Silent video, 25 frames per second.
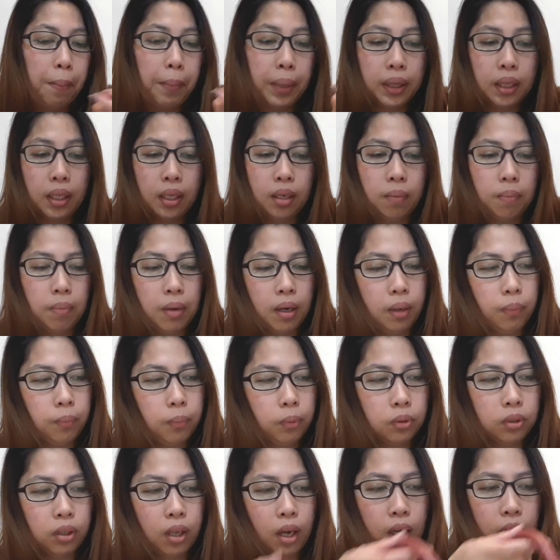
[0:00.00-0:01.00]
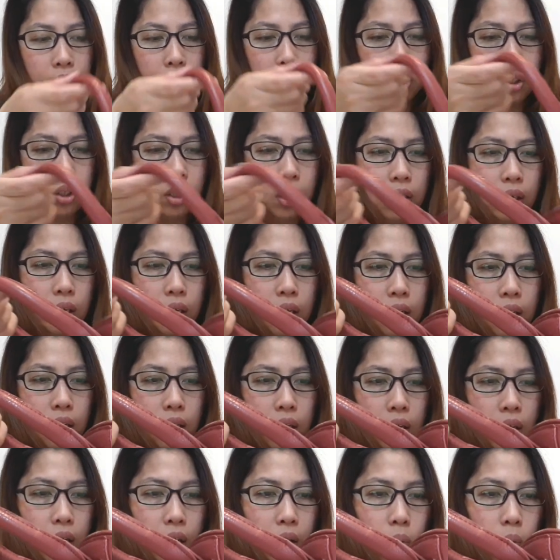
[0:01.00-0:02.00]
matibay po talaga siya na
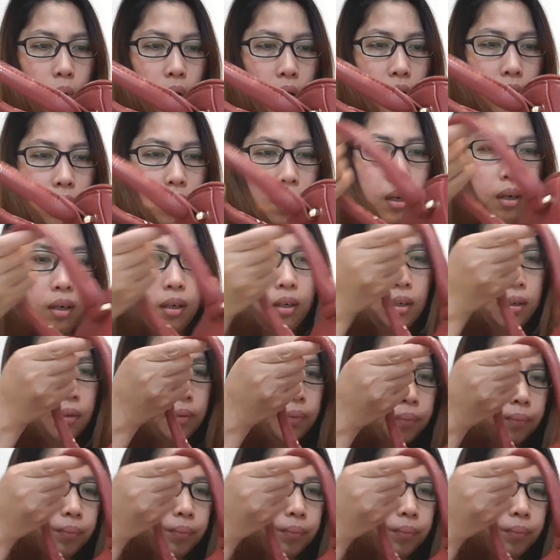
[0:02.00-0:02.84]
hawakan.